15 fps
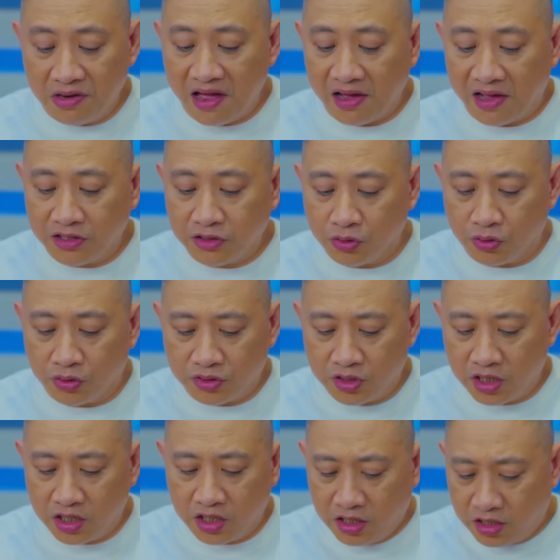yung lakad nyo,
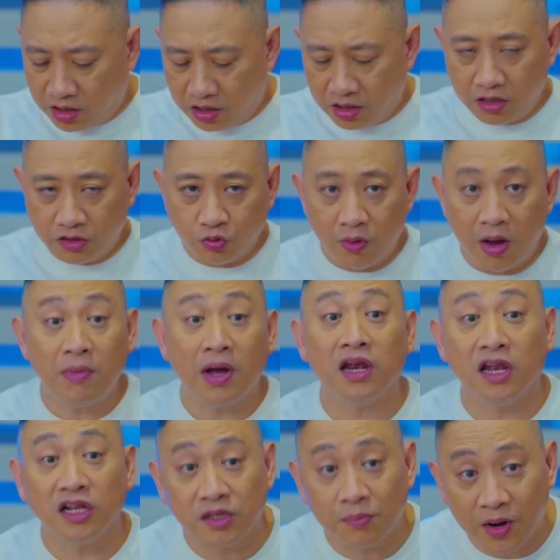de sumama ka
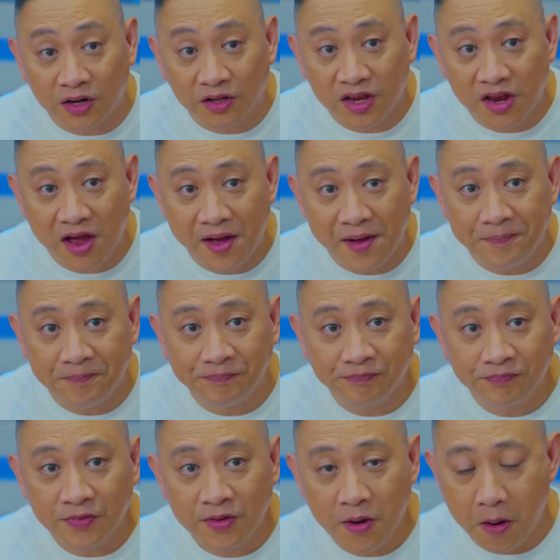lang sa party, ha?
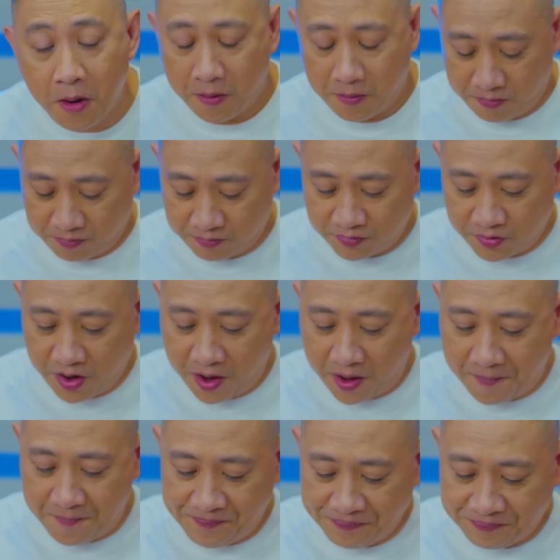Mm. Hello po.